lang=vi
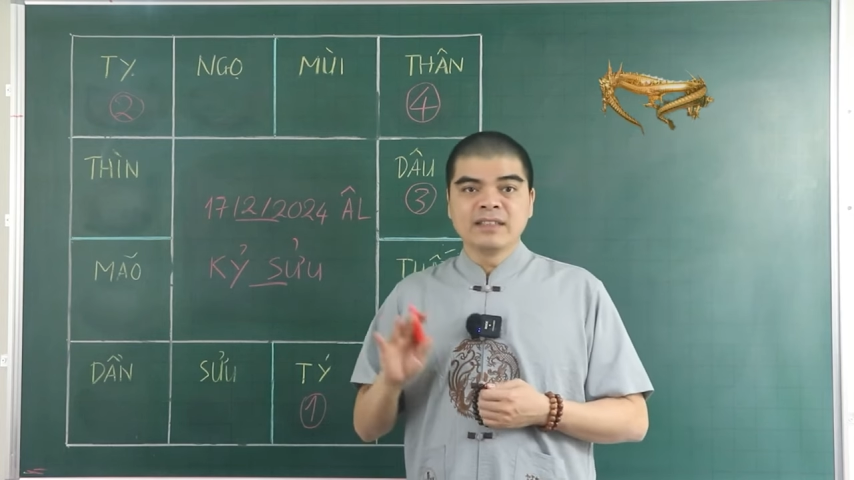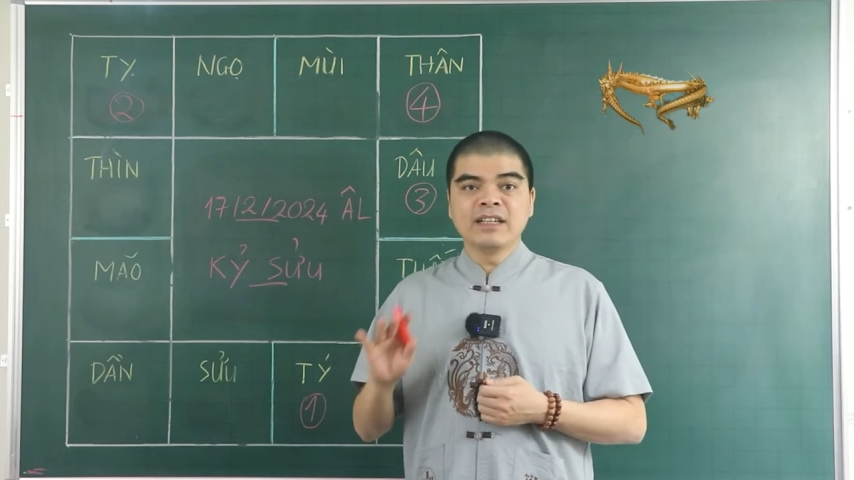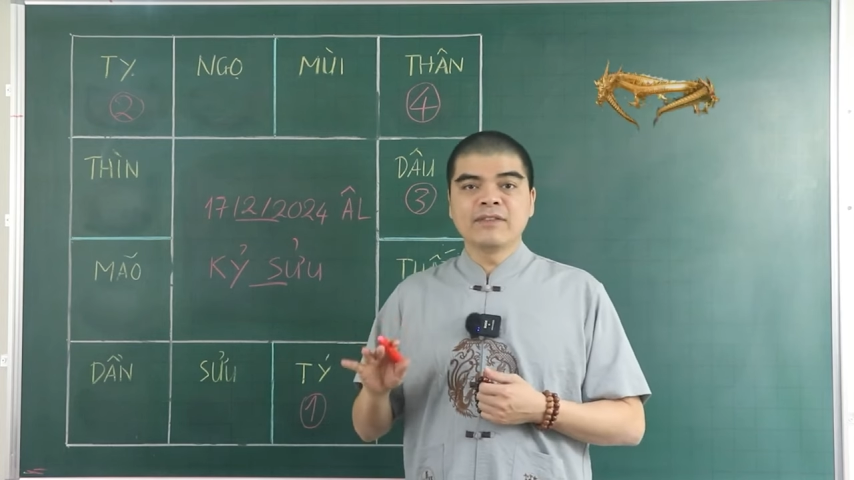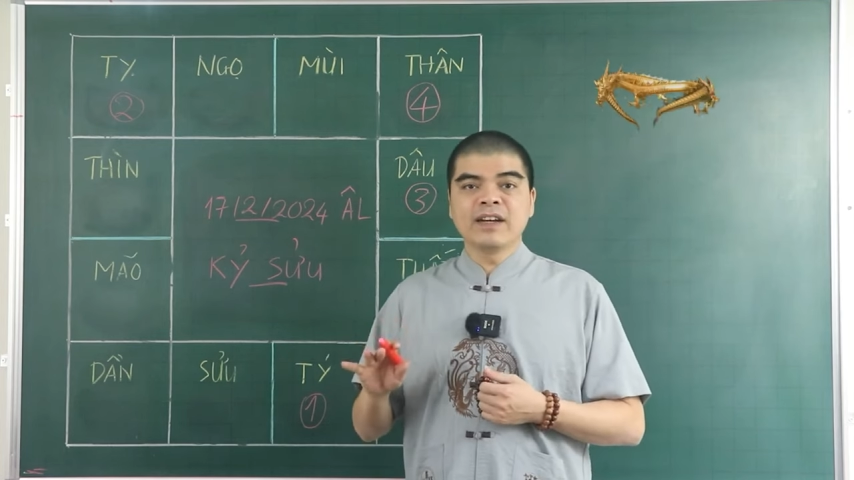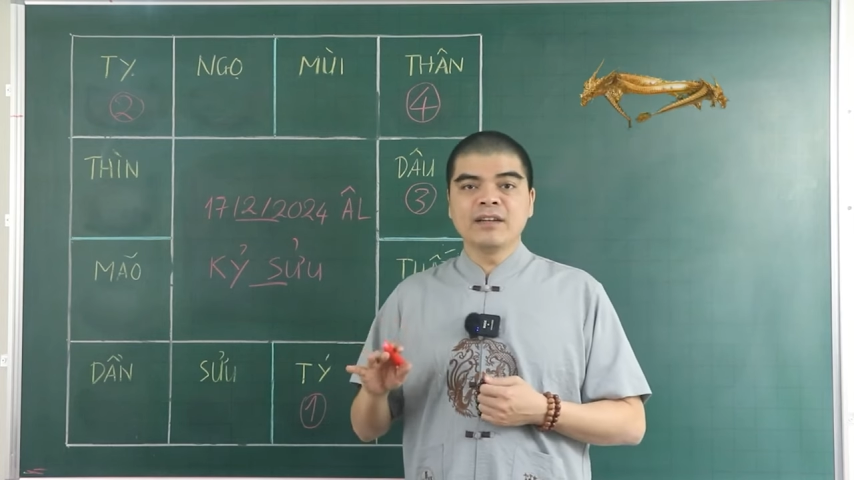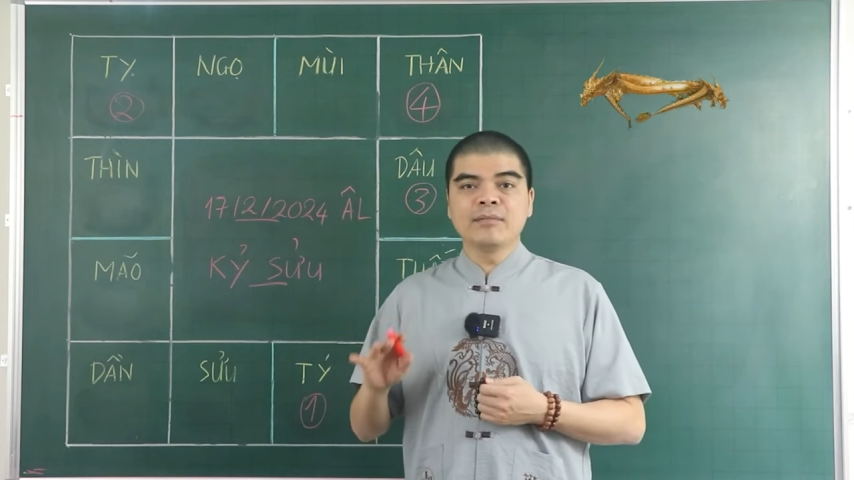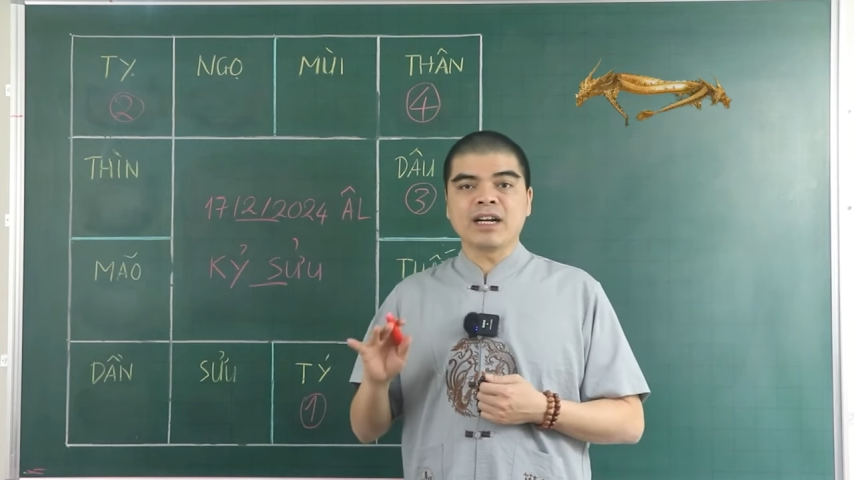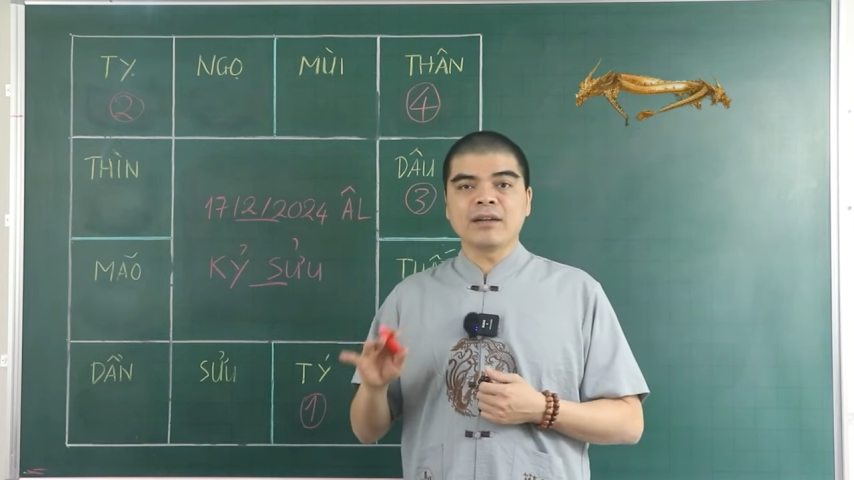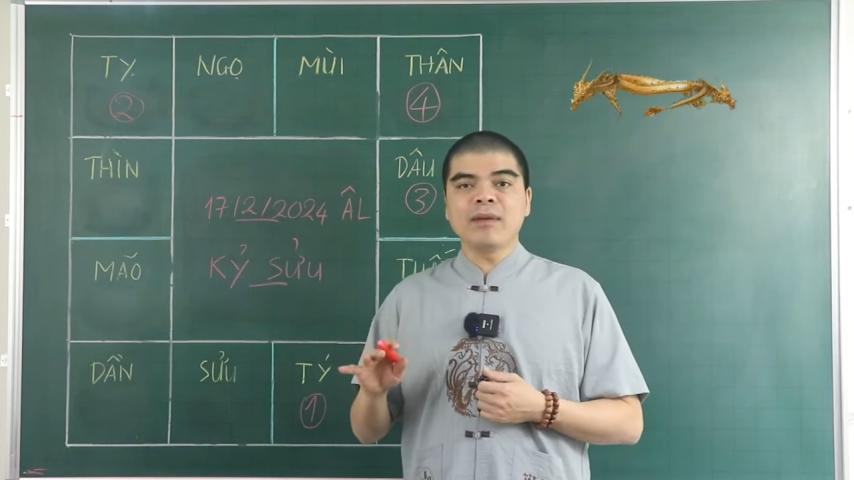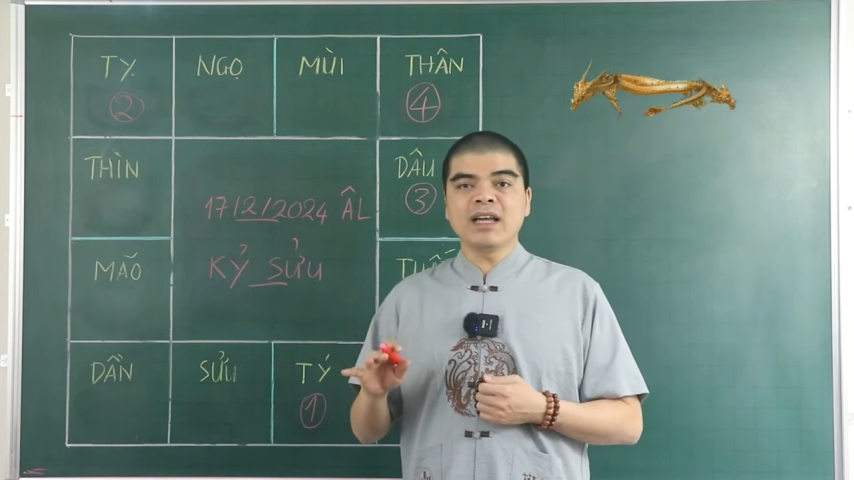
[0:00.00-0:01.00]
nhờ vậy
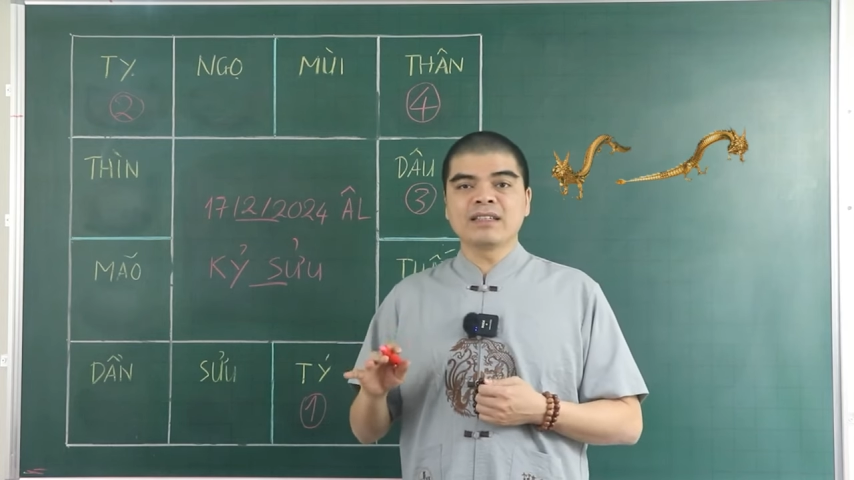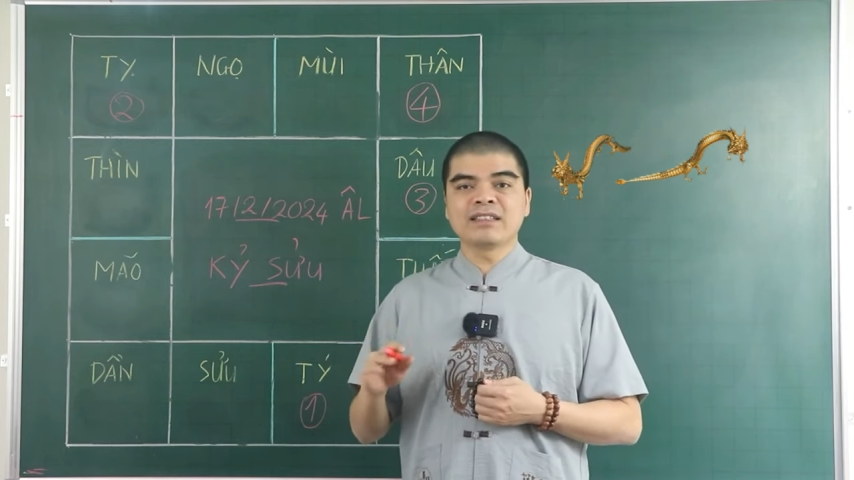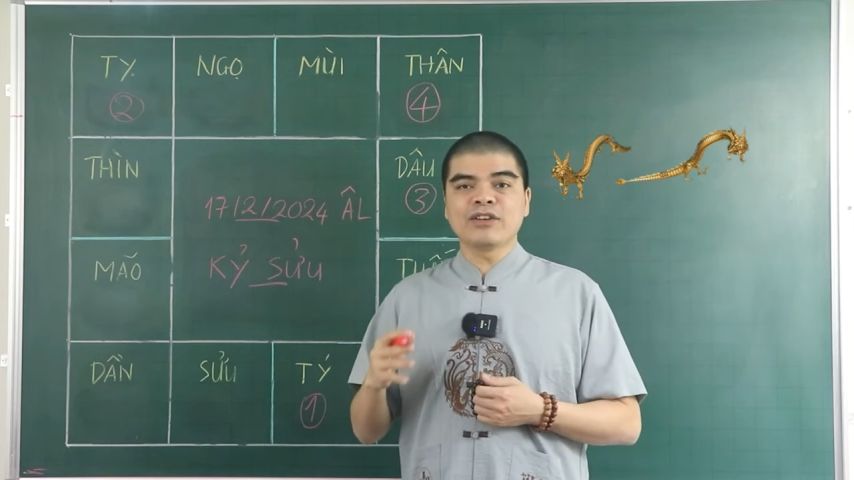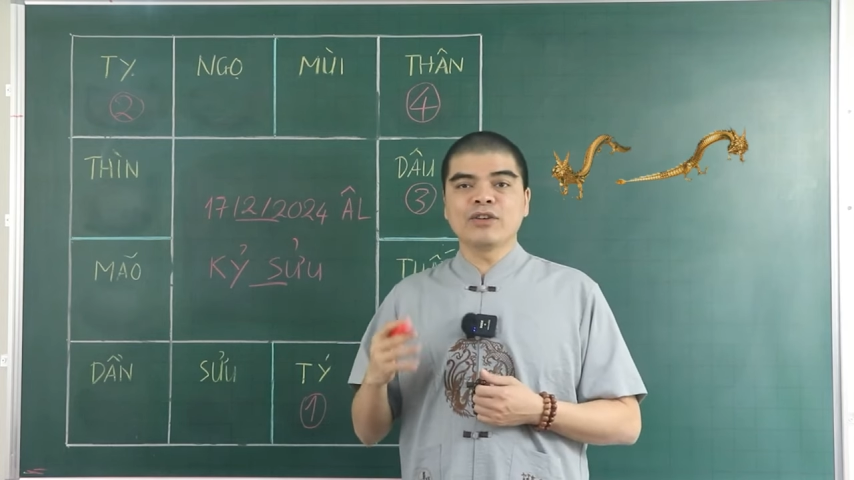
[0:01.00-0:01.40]
mà các bạn sẽ